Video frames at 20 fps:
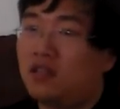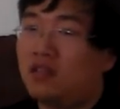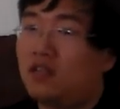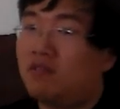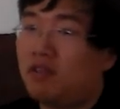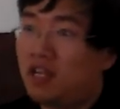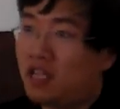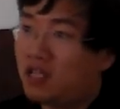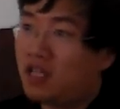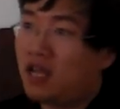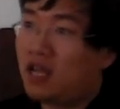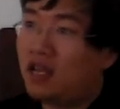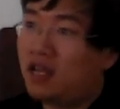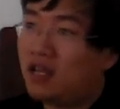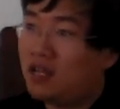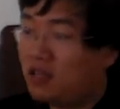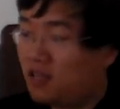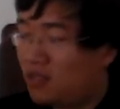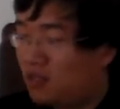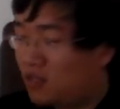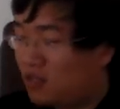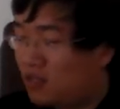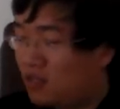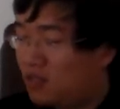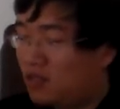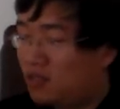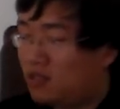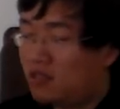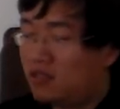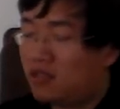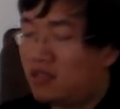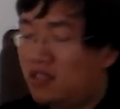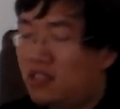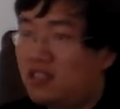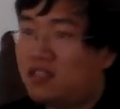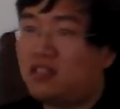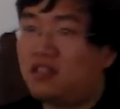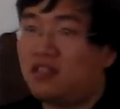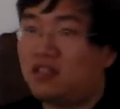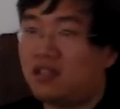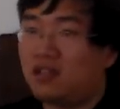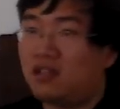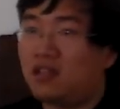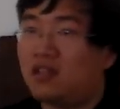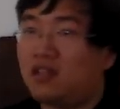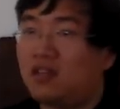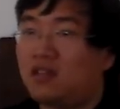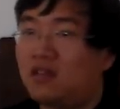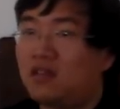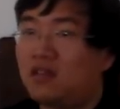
因为它是一体的，